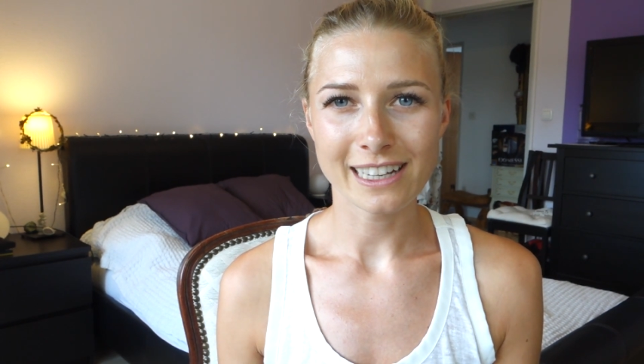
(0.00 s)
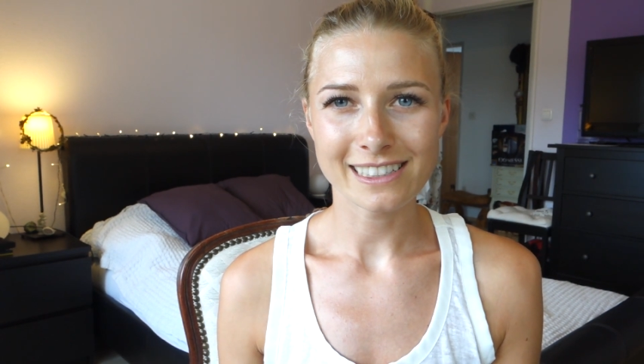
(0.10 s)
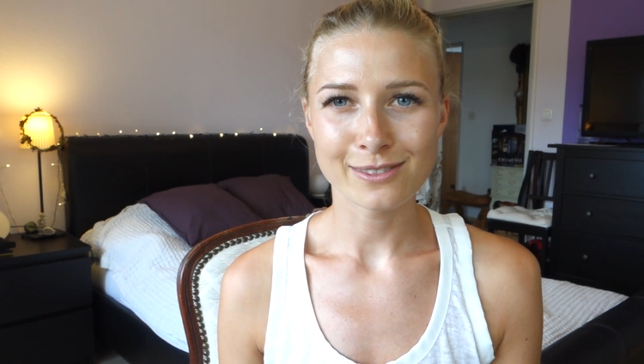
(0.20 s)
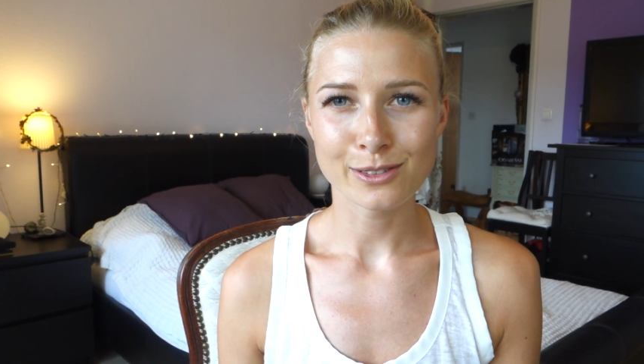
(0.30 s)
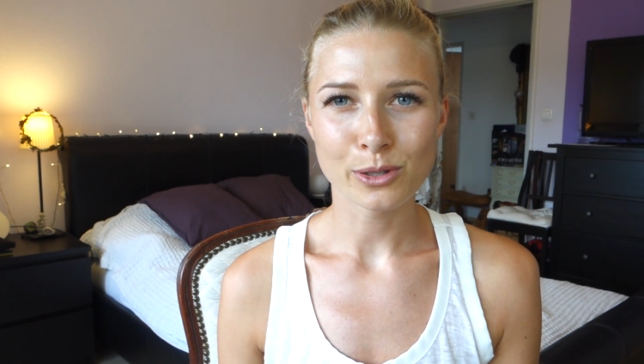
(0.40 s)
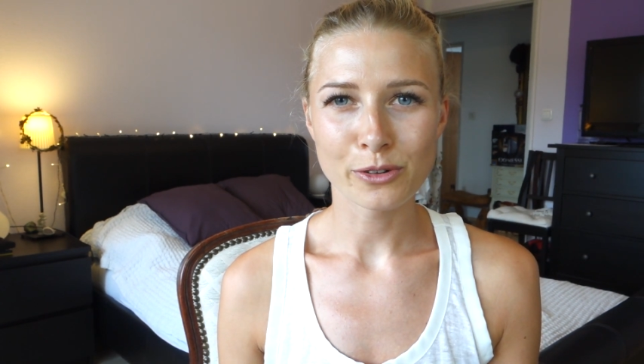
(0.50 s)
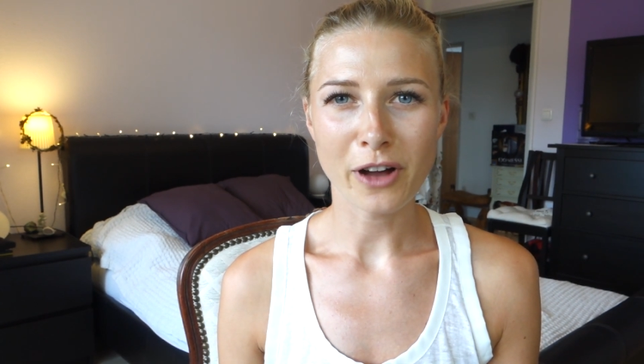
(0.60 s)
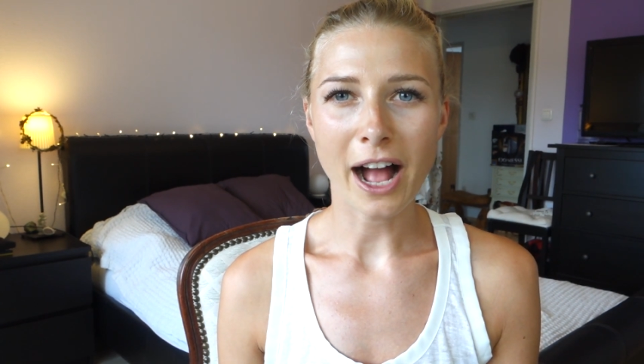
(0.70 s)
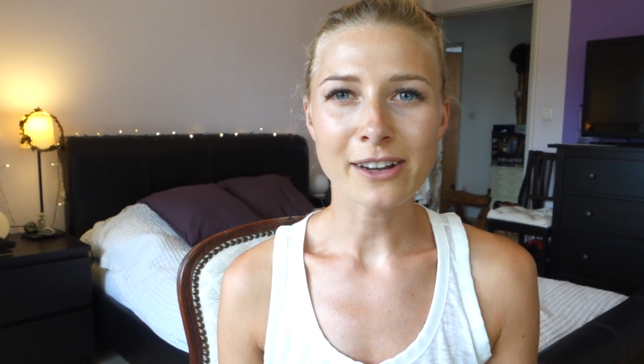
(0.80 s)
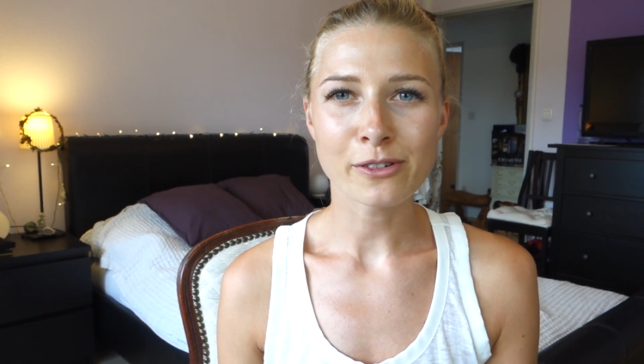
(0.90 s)
hat das Video
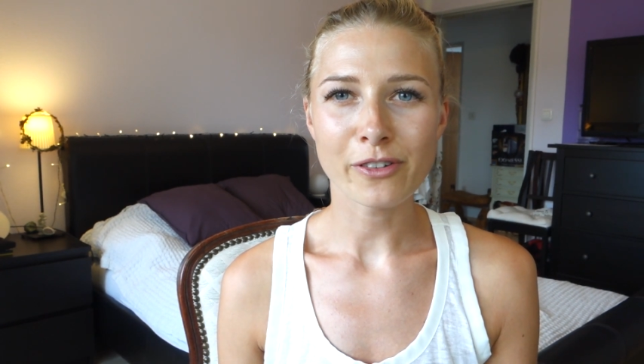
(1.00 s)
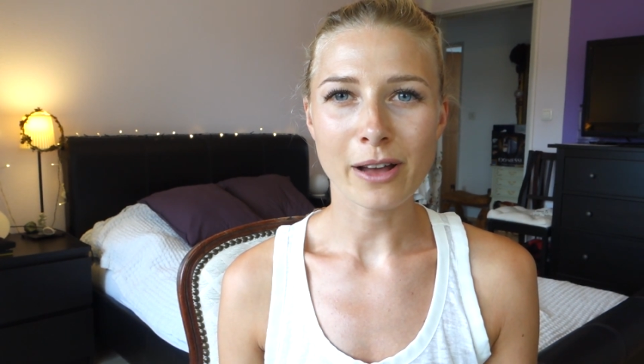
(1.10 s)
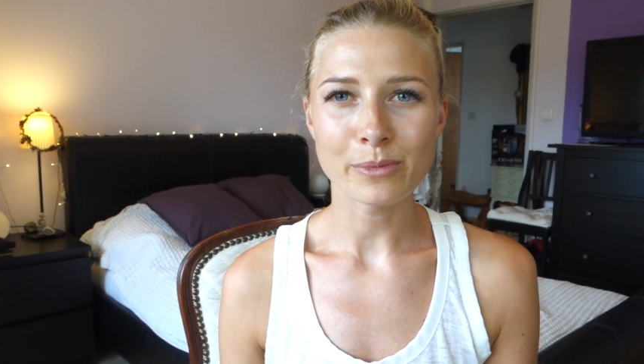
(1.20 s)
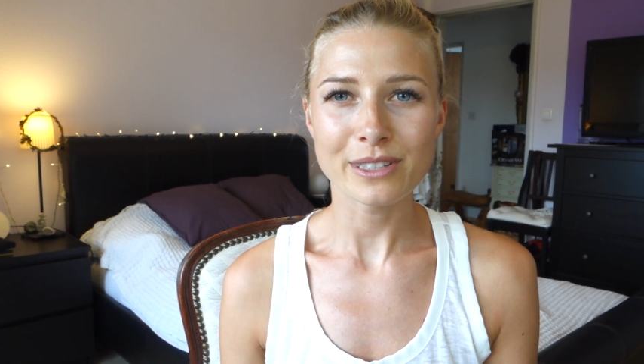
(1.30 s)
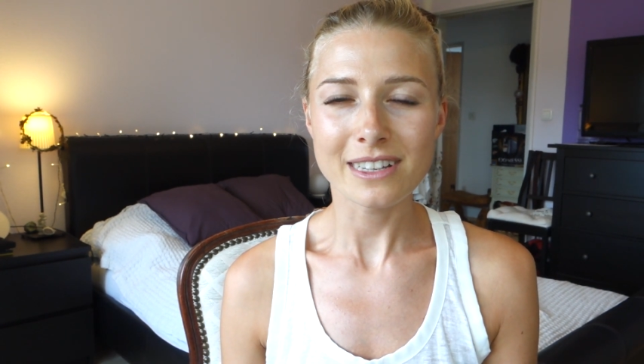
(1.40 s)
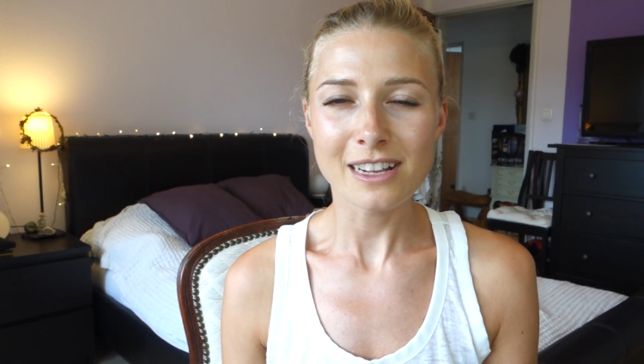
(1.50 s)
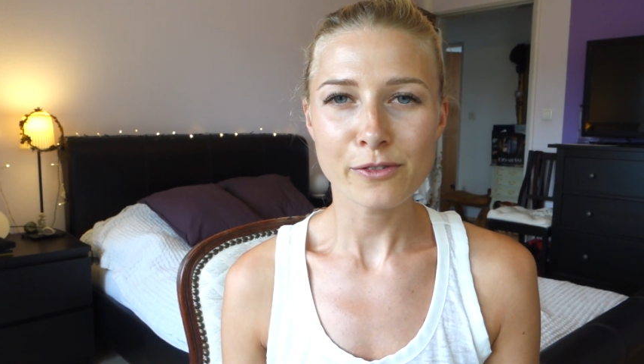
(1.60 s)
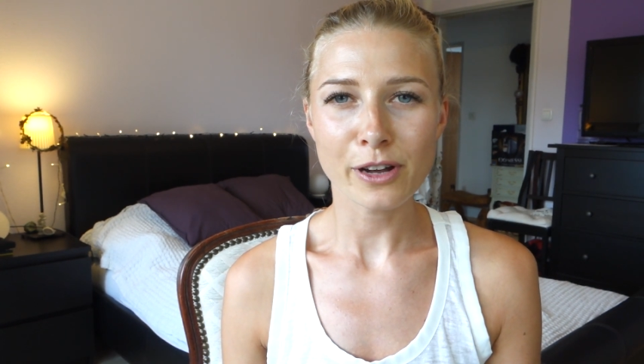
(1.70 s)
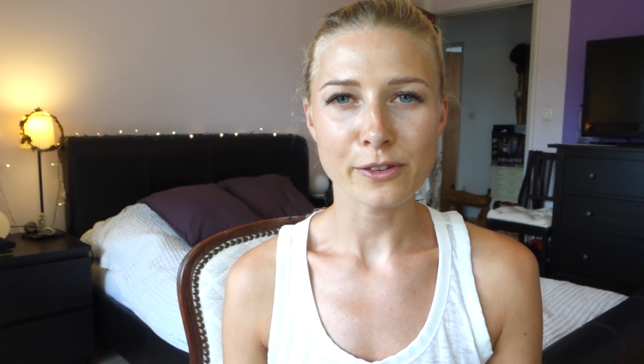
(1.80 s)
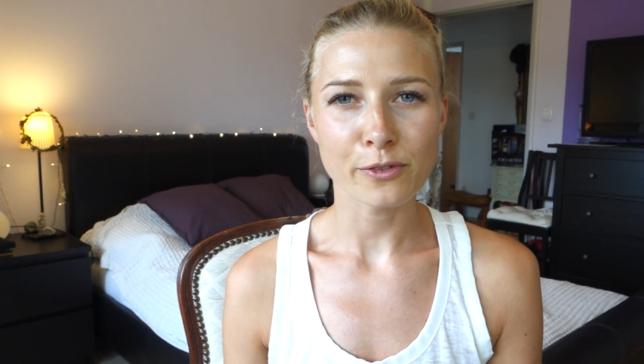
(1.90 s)
gefallen und war ein bisschen
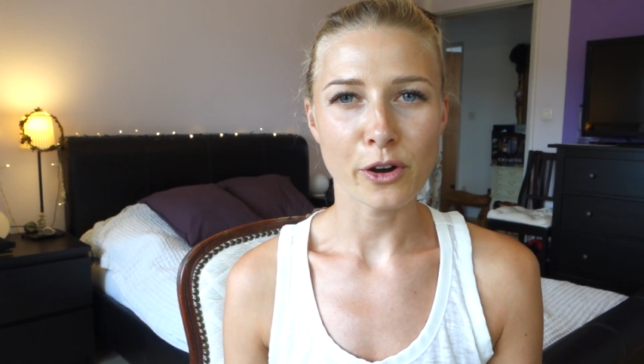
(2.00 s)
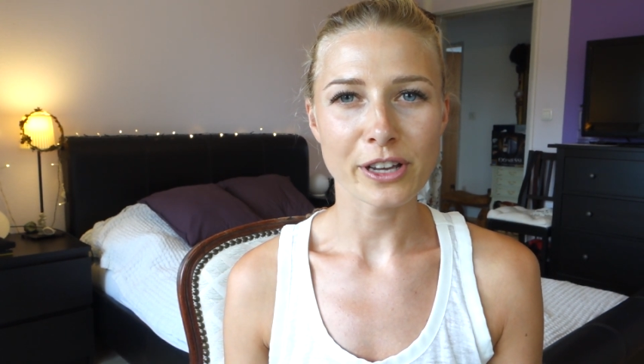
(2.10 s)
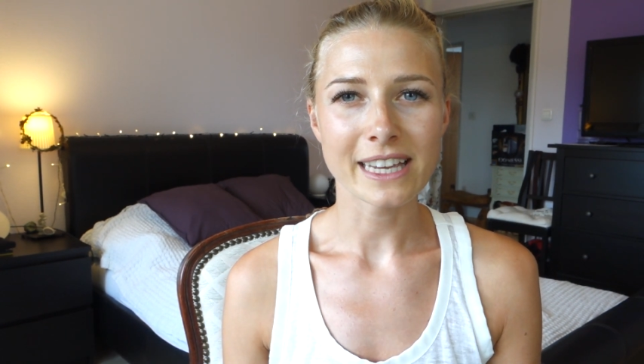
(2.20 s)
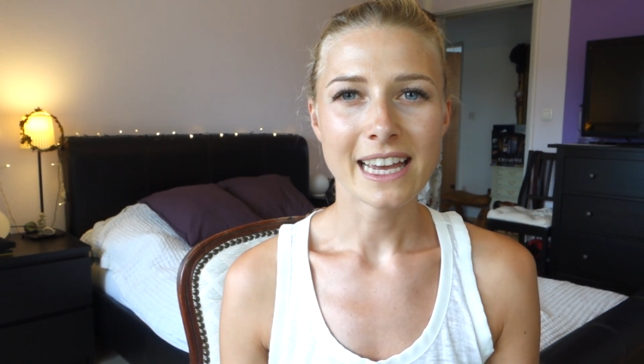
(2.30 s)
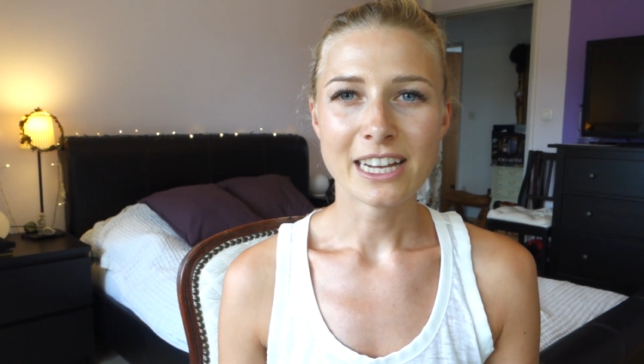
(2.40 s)
hilfreich für euch.